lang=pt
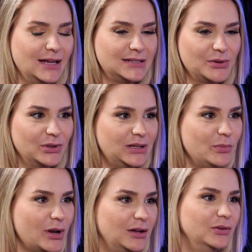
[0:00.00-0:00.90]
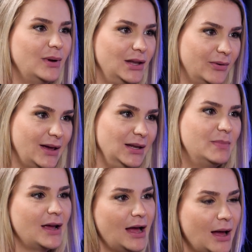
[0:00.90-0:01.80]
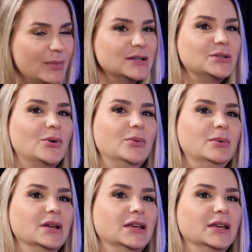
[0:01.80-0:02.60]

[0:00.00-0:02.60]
a segunda temporada do LOL para Amazon,